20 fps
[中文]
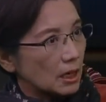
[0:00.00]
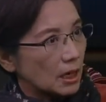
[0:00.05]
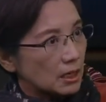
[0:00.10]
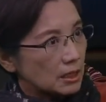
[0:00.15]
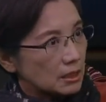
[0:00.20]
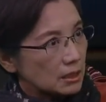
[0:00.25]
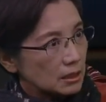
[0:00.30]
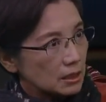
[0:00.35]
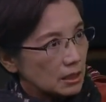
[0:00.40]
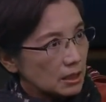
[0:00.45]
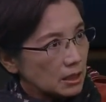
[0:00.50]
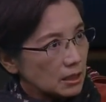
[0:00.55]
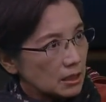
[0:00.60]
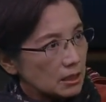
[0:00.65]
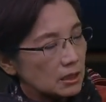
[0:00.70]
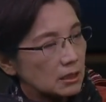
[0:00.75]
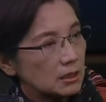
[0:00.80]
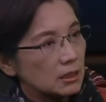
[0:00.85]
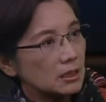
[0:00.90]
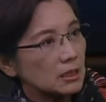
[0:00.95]
而是历
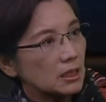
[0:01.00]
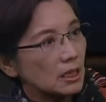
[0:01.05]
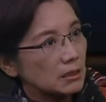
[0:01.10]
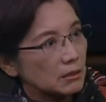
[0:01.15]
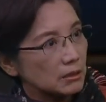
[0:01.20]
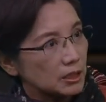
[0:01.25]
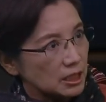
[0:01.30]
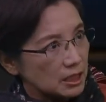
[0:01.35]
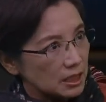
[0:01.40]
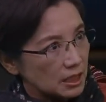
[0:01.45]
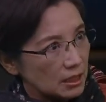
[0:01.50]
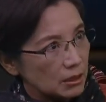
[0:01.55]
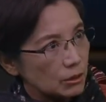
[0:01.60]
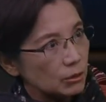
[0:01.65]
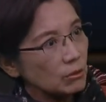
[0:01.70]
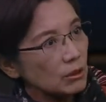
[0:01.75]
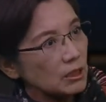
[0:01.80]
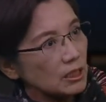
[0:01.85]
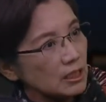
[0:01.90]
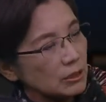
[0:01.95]
史上写
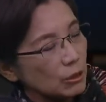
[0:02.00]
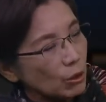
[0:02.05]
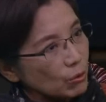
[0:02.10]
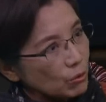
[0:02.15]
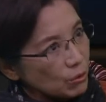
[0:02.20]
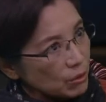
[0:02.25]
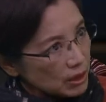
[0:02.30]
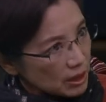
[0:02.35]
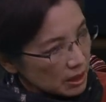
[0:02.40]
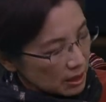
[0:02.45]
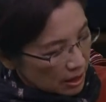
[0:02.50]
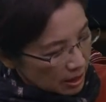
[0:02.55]
作通过